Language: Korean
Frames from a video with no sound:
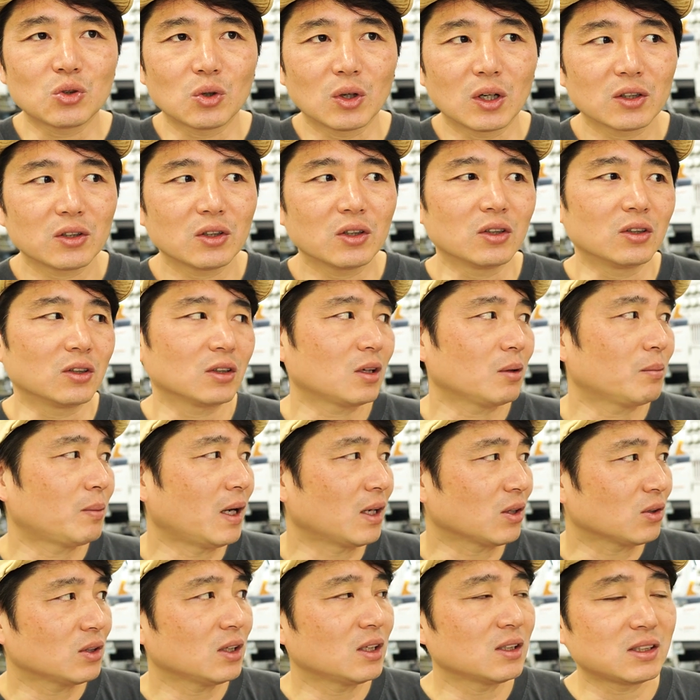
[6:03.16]
좋아서 이렇게
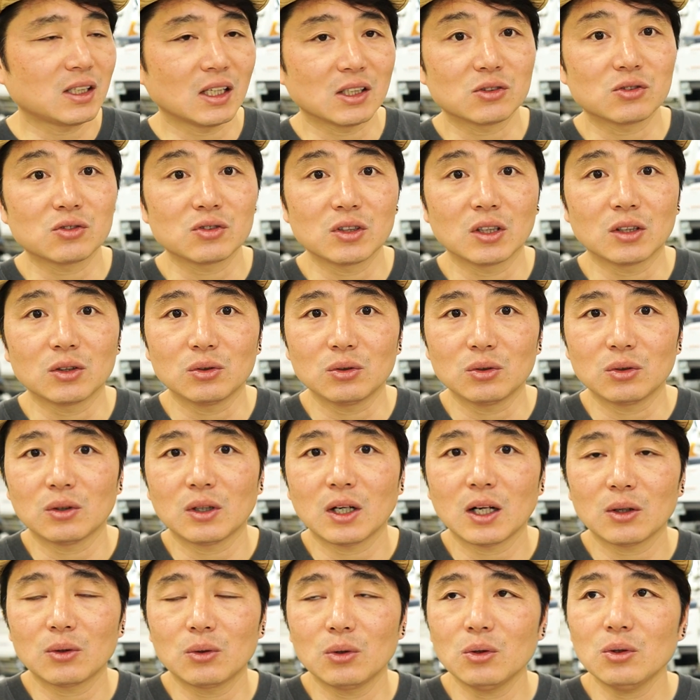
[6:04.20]
바로단 자수기도
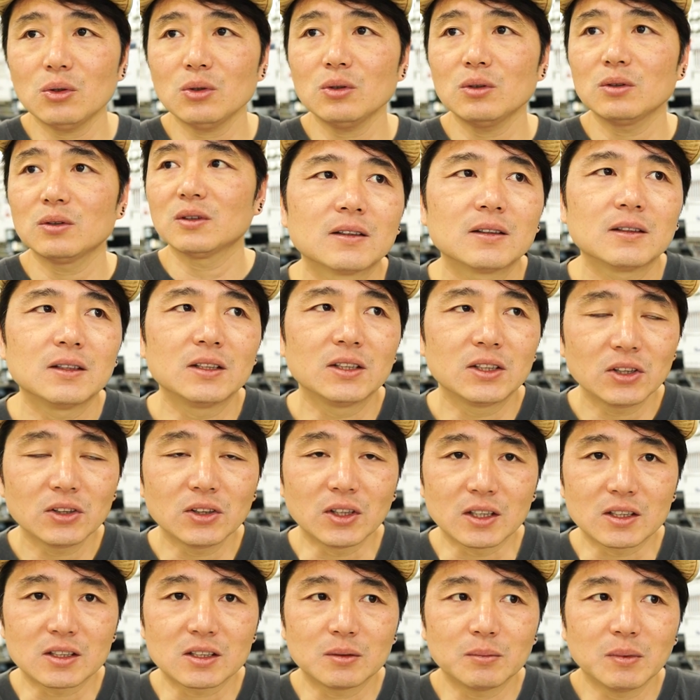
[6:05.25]
하고
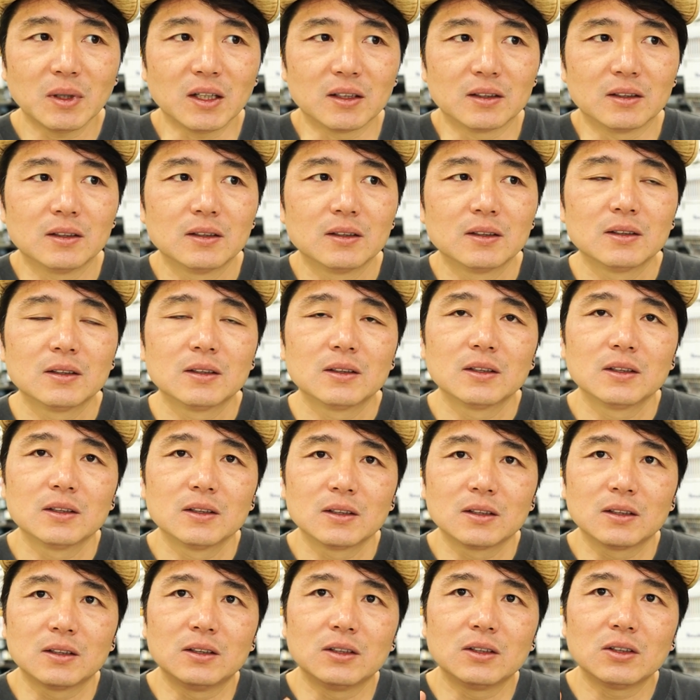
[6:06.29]
이겨냈지만
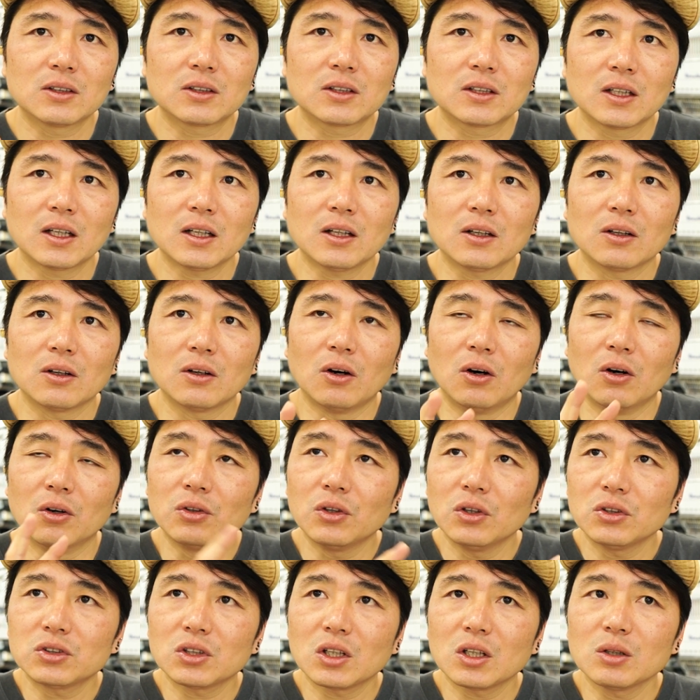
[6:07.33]
그렇게
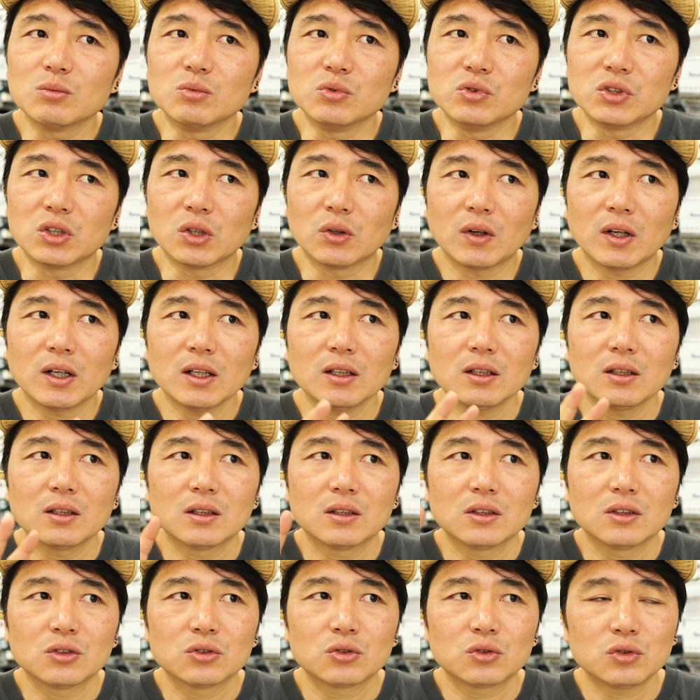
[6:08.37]
언어적인 문제와
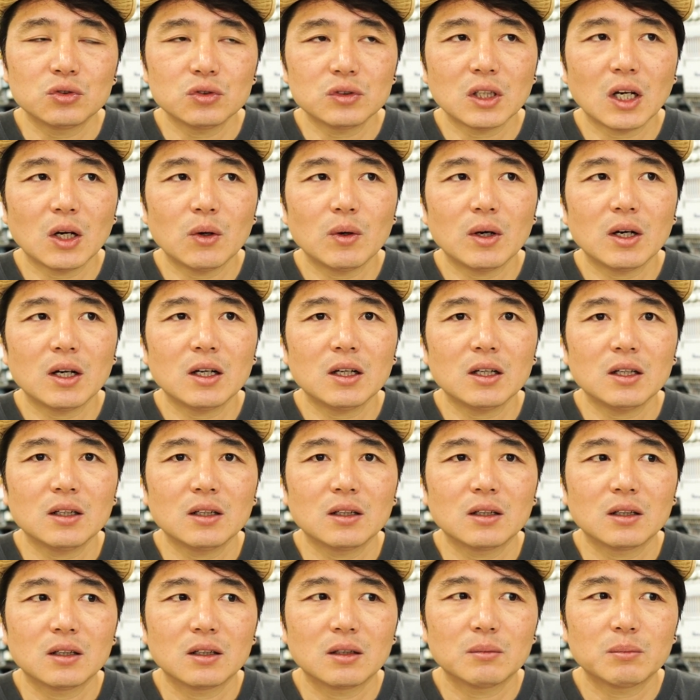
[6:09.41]
수사와
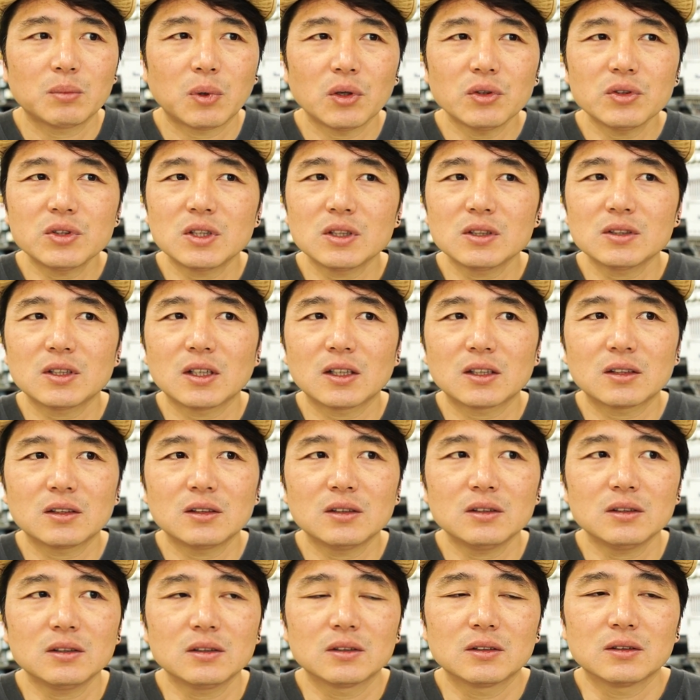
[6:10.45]

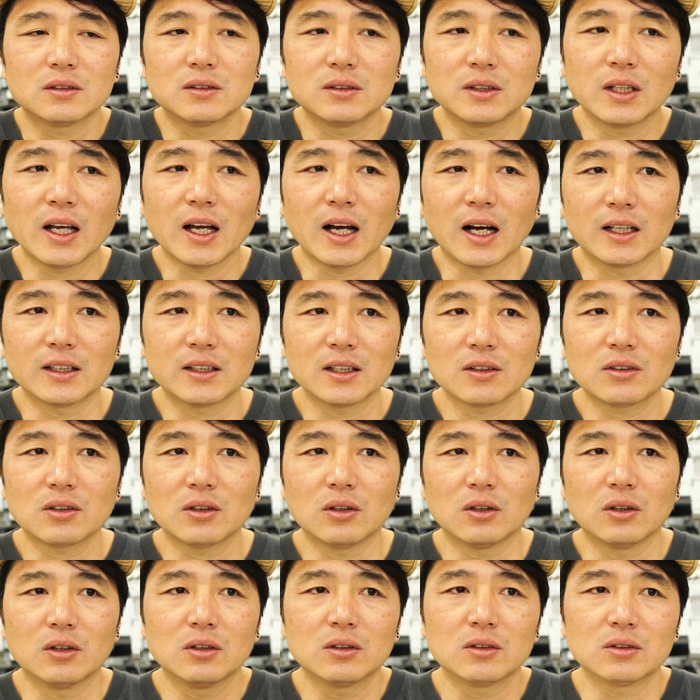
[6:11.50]
펀칭사를 내
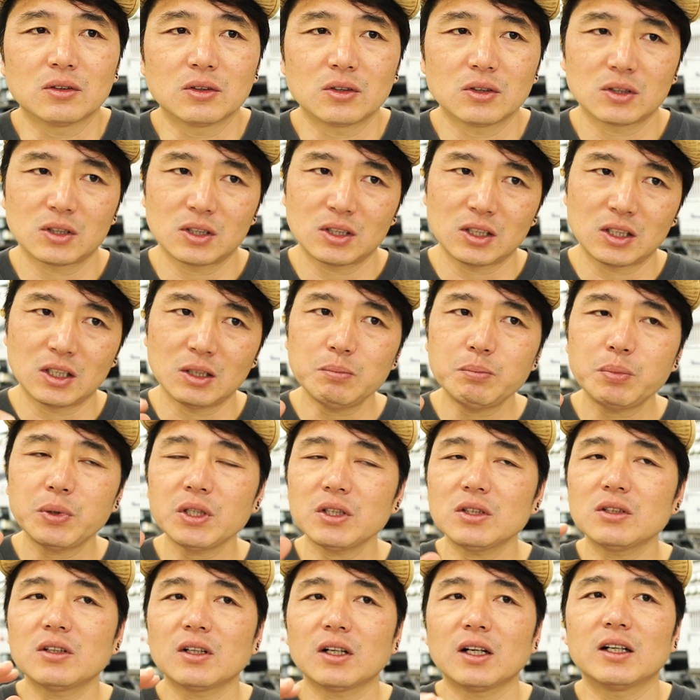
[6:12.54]
안에서 그리고
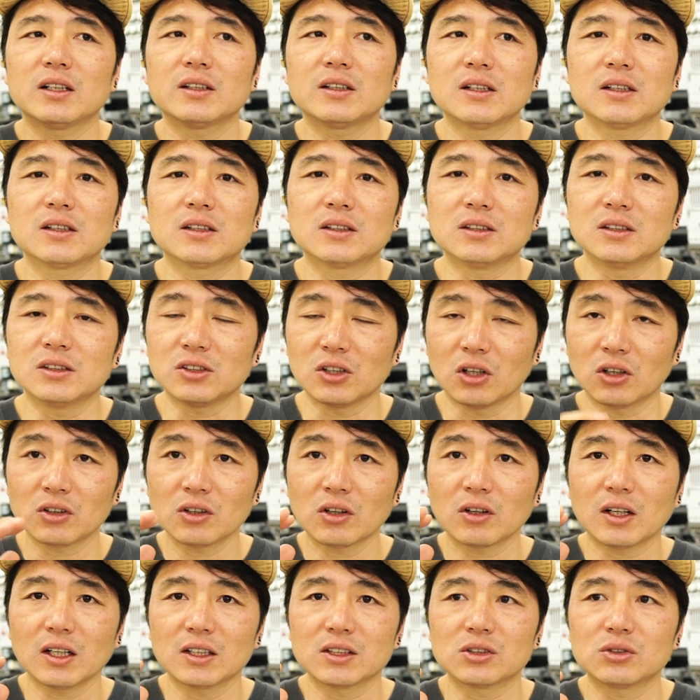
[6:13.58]
깊이 들어가야 될 그
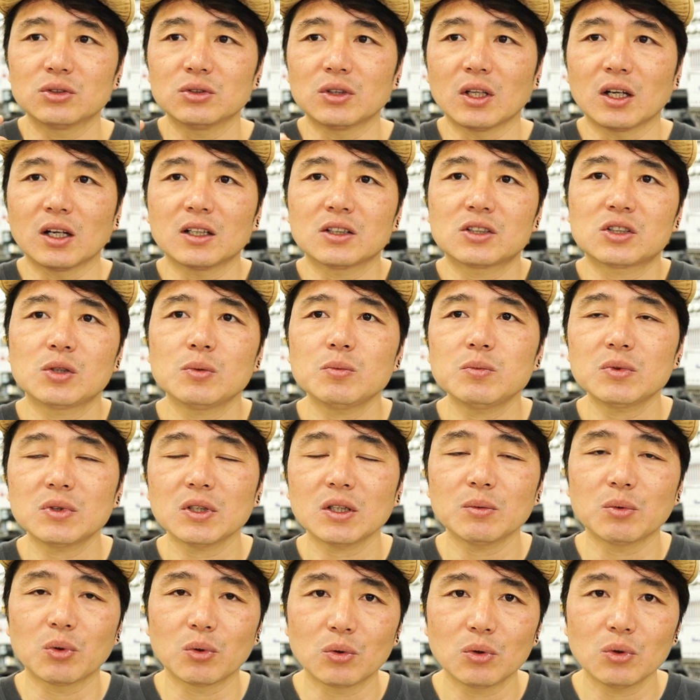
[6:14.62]
영역까지도 내가
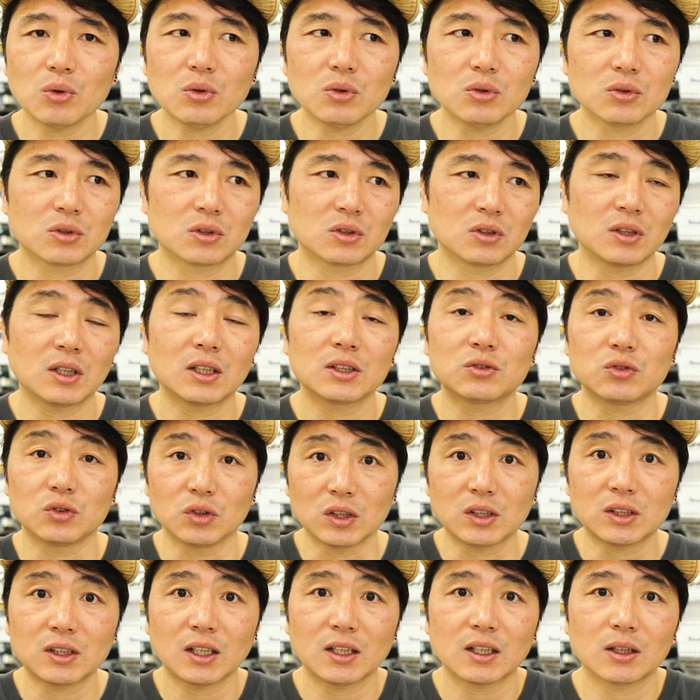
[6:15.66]
쉽게 보고 들어갈 수
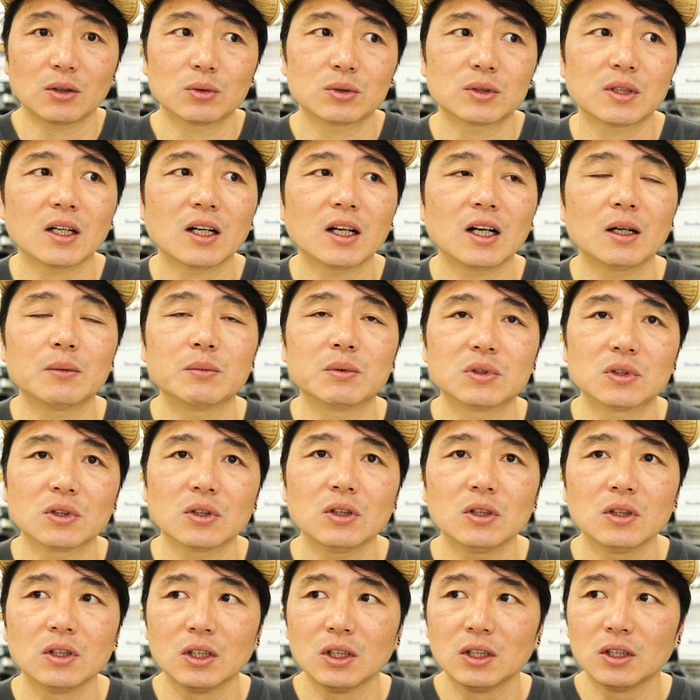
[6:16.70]
있다라고
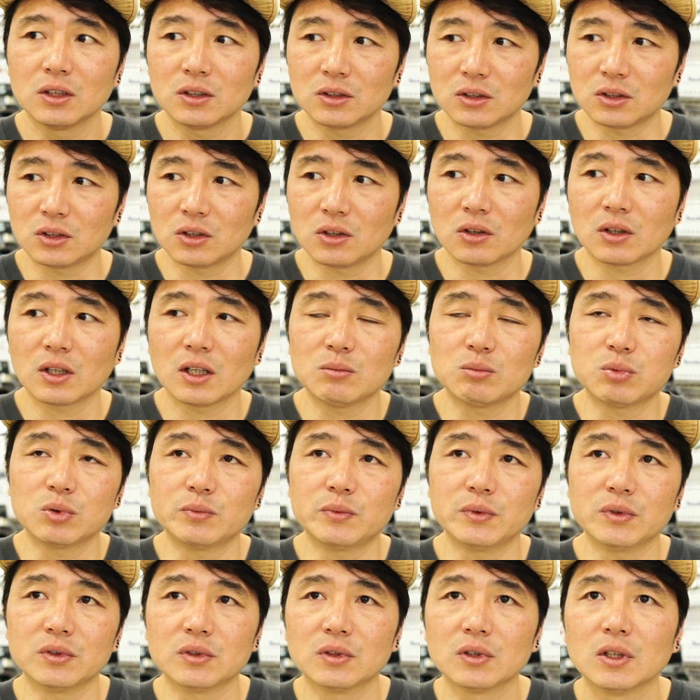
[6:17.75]
생각하면서 들어간
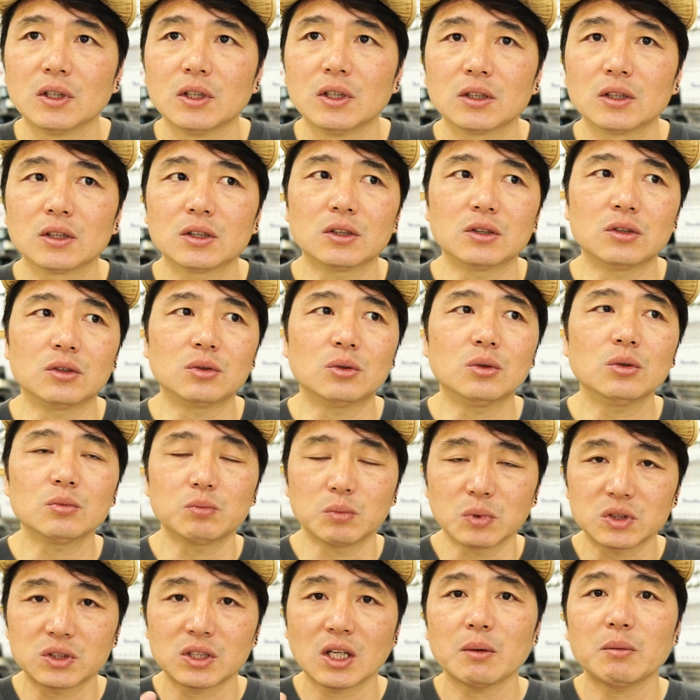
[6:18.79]
부분 그리고
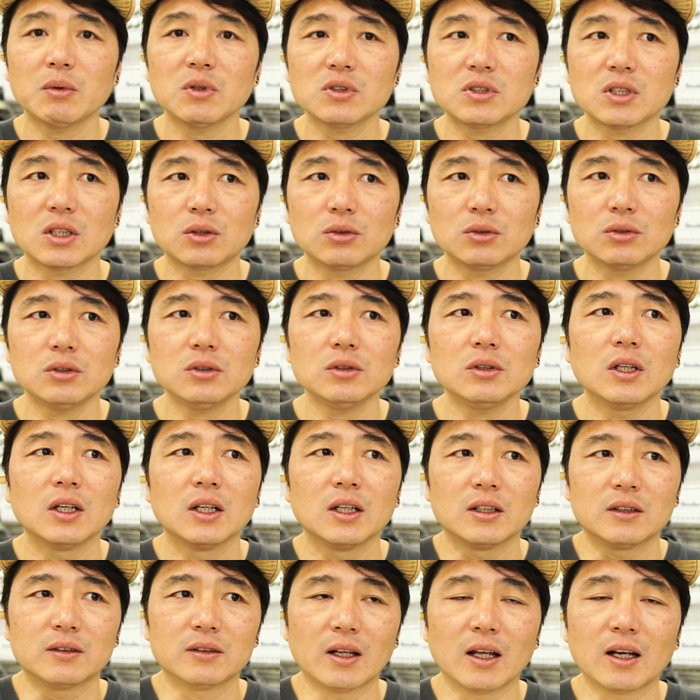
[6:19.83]
뭐 세 번째로는
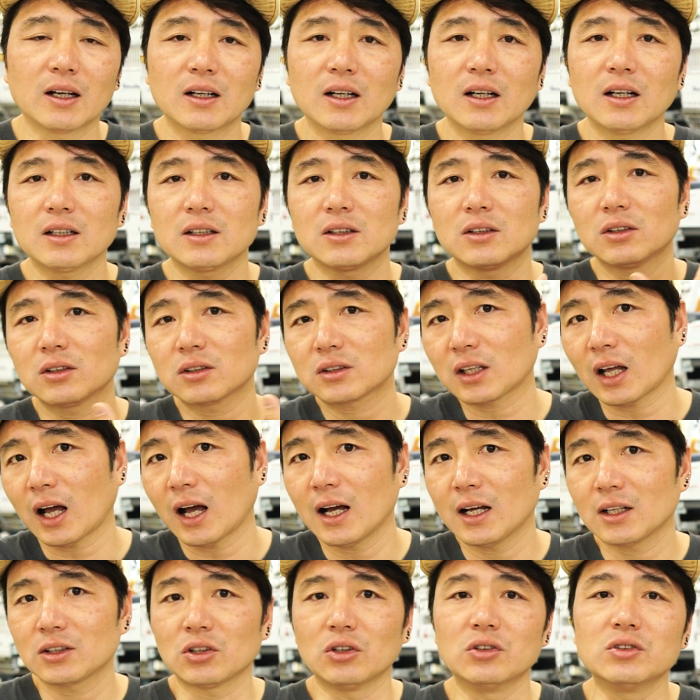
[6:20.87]
내가 이걸
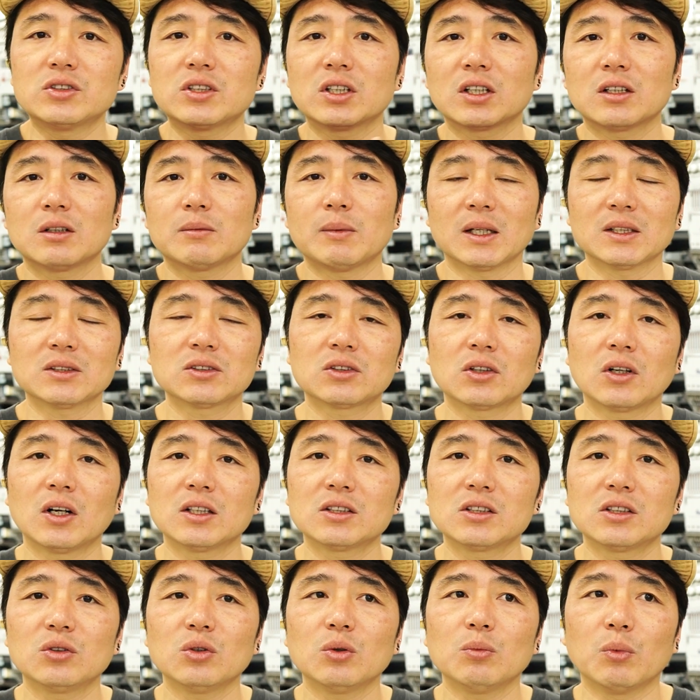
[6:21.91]
다 전체를
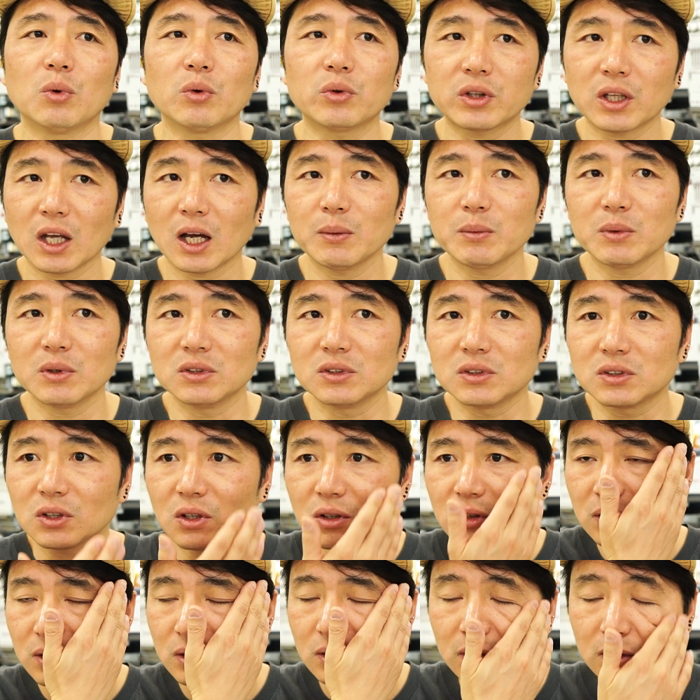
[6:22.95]
마스터하지도
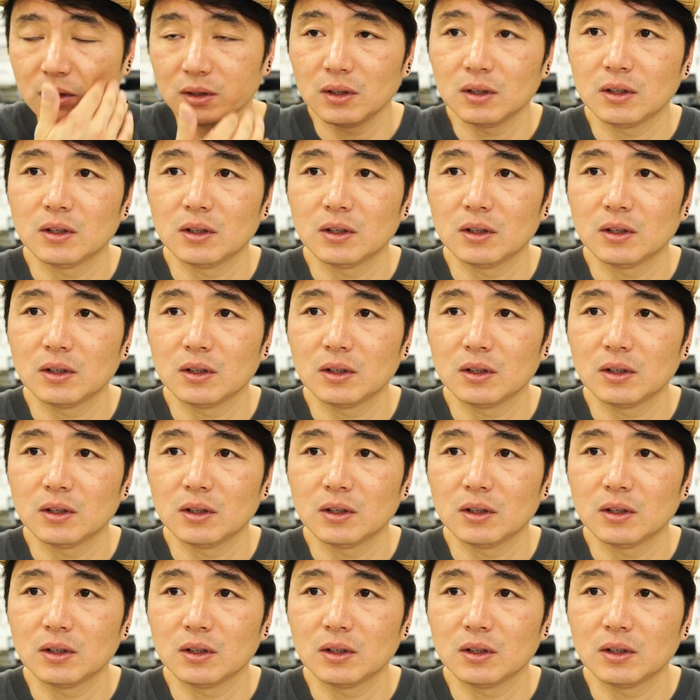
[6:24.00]
못하면서